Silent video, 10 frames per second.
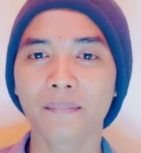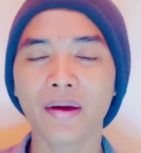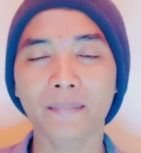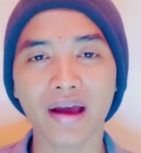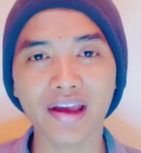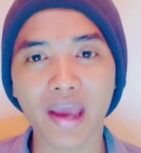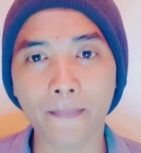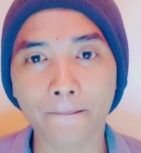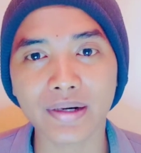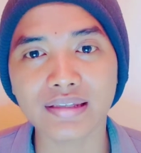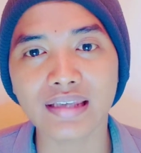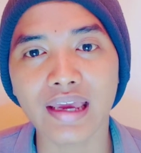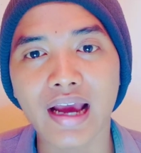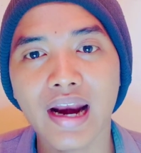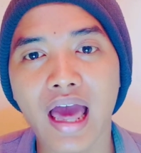memang ya
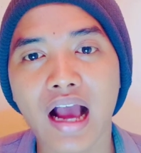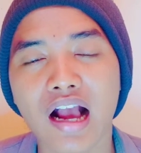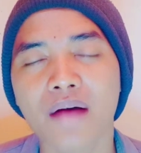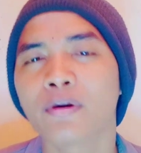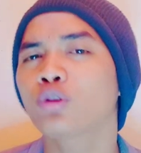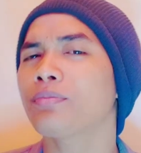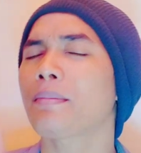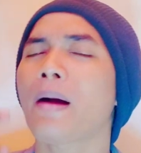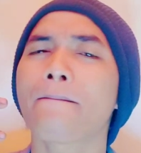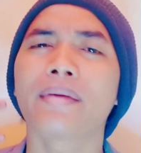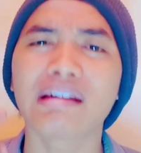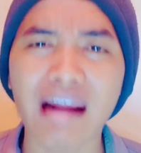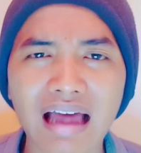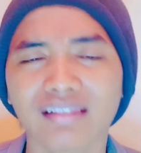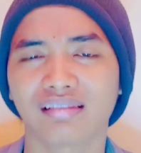persaingan agama itu memang
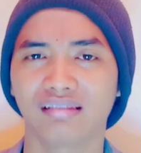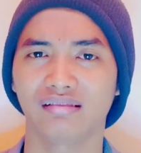berat